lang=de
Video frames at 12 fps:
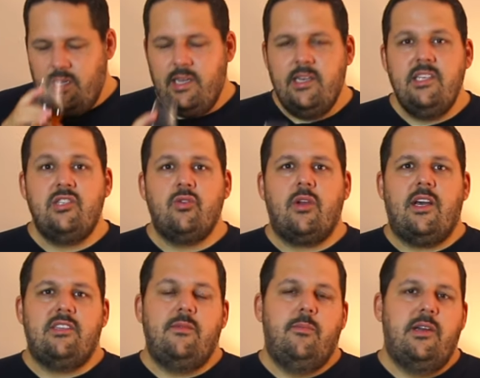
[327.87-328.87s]
Nicht so
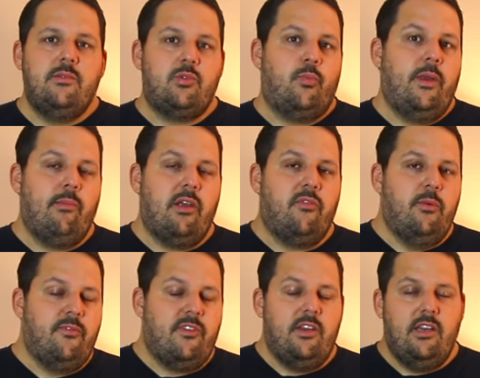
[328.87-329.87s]
krass wie bei einem Springbank
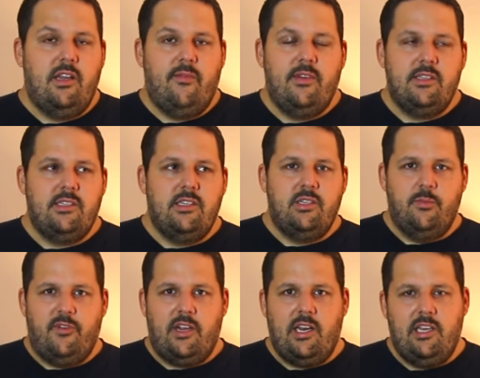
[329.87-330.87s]
15, den haben wir jetzt hier nicht im
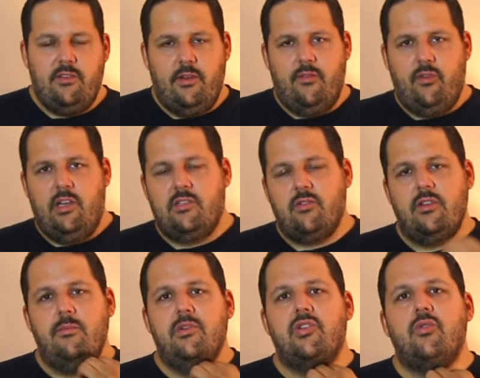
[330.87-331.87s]
Vergleich. Wäre vielleicht so
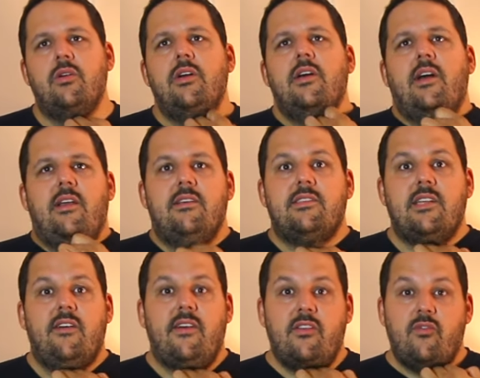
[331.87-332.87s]
die Mischung. Ist
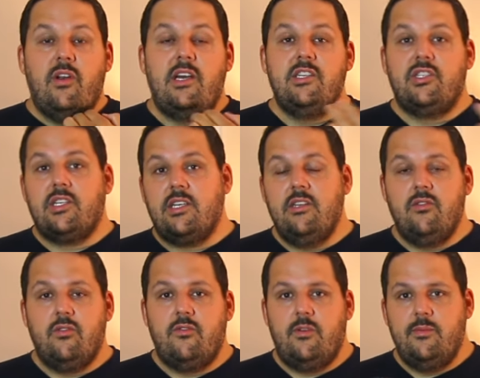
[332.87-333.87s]
da was vielleicht drin,
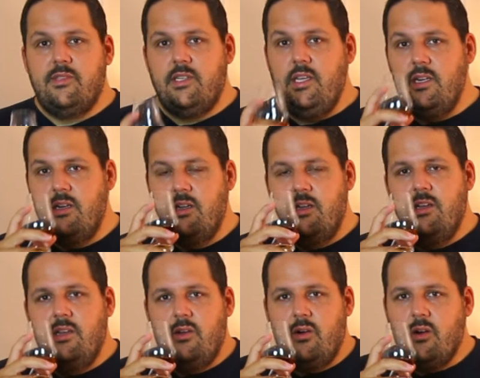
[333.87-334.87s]
so vom Stil
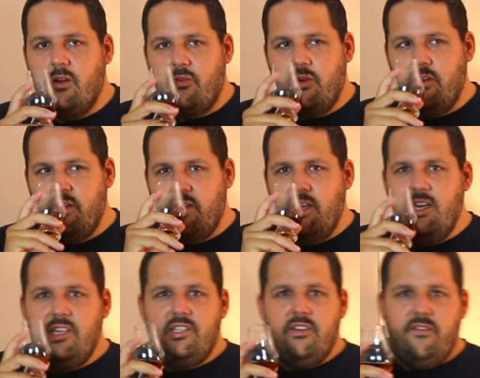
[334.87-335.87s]
oder von
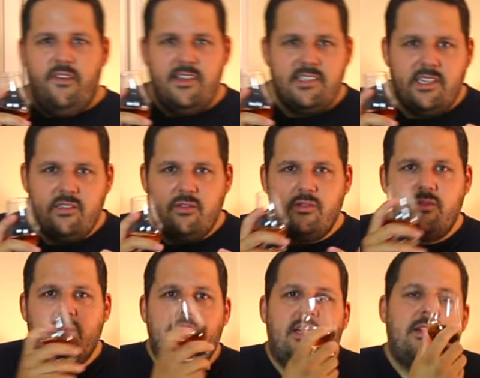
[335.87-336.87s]
ähnlichen Fässern
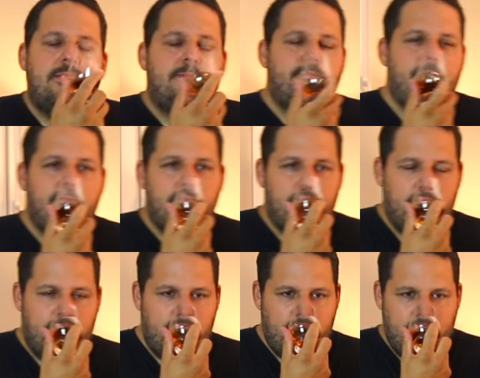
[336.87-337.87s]
sozusagen?
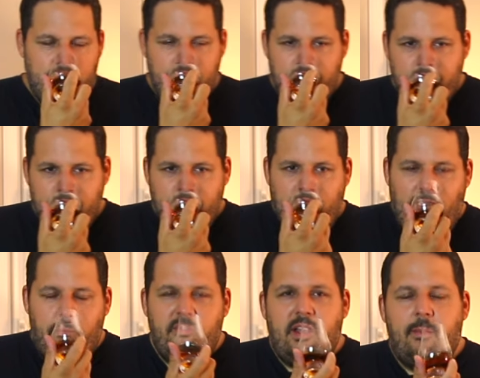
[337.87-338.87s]

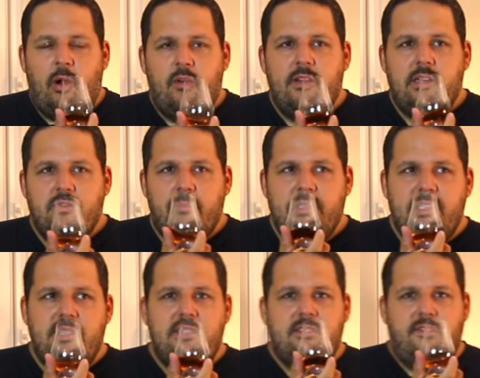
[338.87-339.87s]
Aber wir haben auch wieder so ein
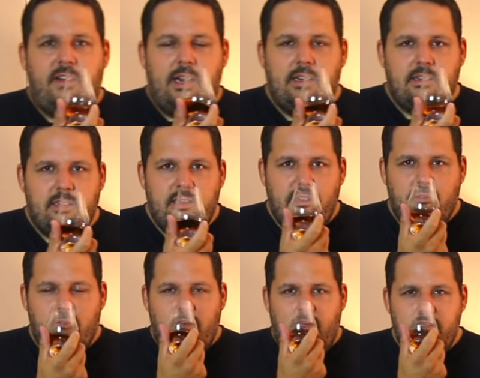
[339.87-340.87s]
bisschen diesen Funk drin,
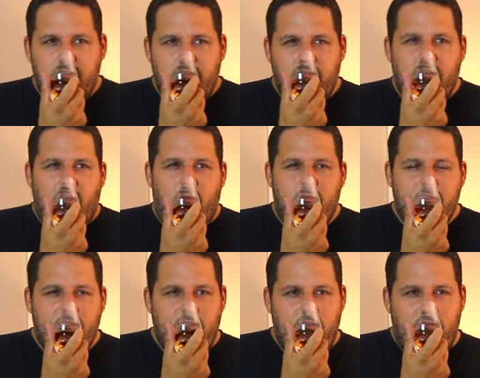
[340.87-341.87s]
so einen leichten
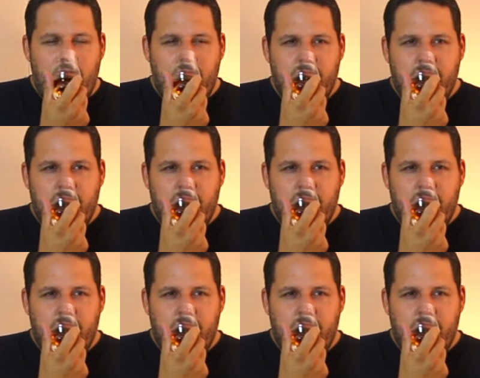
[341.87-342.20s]
Rauchstil